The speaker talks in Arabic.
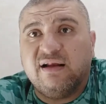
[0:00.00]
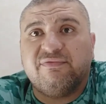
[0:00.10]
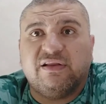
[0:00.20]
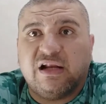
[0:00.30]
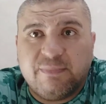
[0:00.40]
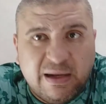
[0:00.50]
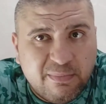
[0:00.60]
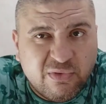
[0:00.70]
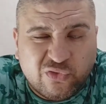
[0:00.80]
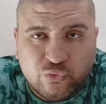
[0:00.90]
قال فيه ان انا
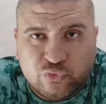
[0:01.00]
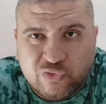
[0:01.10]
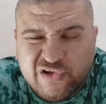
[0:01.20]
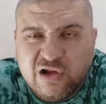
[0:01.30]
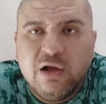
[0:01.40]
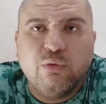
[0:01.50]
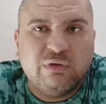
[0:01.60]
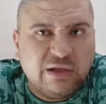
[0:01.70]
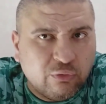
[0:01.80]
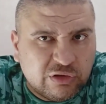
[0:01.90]
بحب مصر وتونس
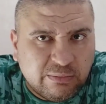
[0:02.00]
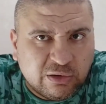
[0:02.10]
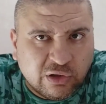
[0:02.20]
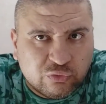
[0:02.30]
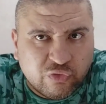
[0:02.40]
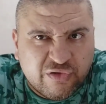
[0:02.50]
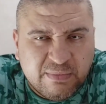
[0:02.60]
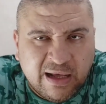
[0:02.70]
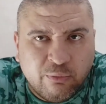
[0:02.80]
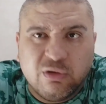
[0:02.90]
وان انا كنت مختار تونس
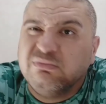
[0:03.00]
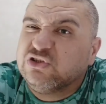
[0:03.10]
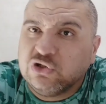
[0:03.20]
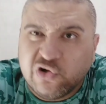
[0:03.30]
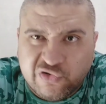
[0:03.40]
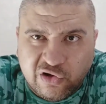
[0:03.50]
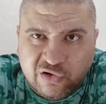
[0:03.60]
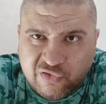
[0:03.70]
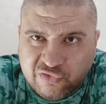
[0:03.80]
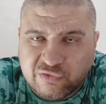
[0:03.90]
من الاول مش ناقصه
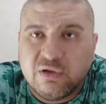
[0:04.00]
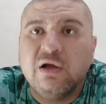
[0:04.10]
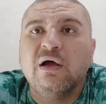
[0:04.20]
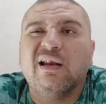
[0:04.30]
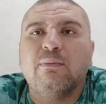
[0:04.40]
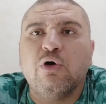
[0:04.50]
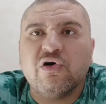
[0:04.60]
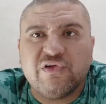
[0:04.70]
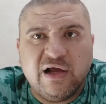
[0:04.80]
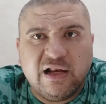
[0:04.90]
اقص لا
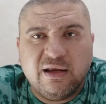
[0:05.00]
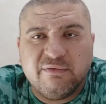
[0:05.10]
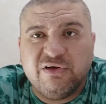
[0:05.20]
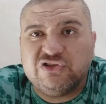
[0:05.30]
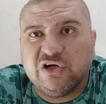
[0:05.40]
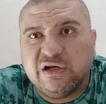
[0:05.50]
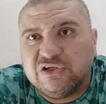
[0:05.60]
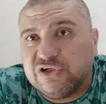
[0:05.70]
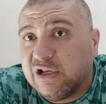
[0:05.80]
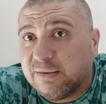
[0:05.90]
مؤاخذه يعني في
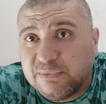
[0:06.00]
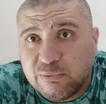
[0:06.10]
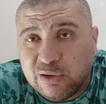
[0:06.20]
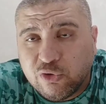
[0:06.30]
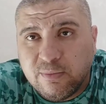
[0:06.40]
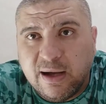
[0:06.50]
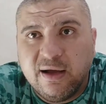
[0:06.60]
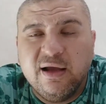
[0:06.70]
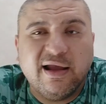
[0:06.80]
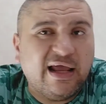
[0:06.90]
2020 كابتن وائل
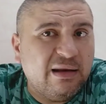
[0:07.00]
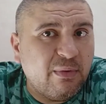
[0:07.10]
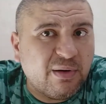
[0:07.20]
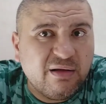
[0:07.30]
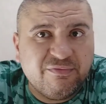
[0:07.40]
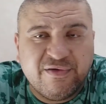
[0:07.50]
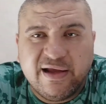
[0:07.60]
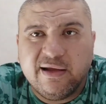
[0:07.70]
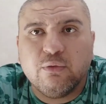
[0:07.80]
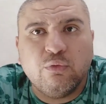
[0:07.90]
جمعه كلم ابراهيم
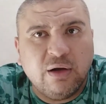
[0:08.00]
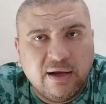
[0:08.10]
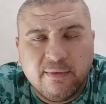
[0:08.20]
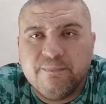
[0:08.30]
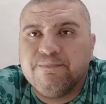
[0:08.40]
فايق و